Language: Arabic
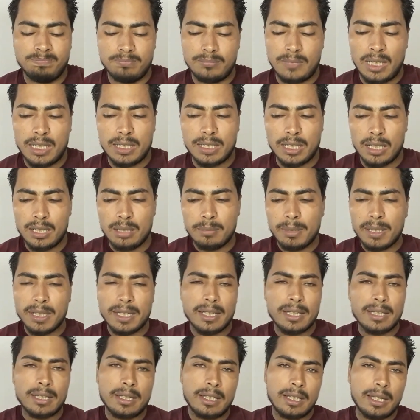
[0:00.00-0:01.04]
يعني
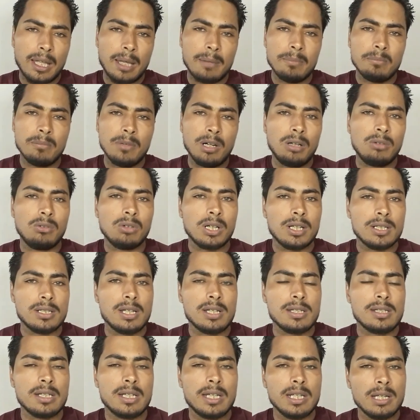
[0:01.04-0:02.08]
تقريبا كام محور
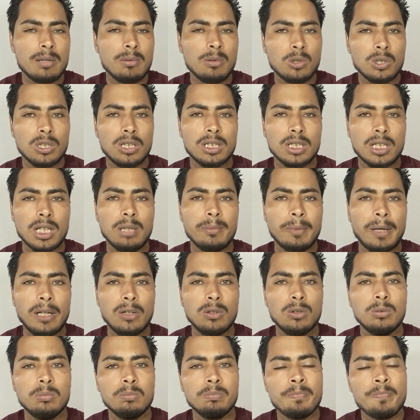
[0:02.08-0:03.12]
اساسي كده ممكن نتكلم
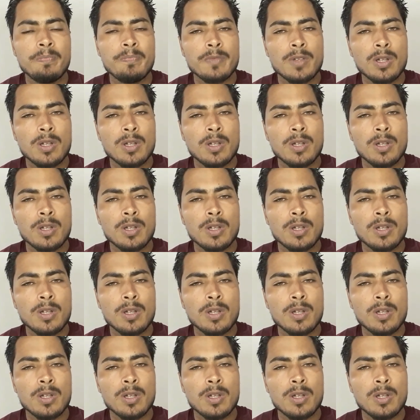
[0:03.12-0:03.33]
عنهم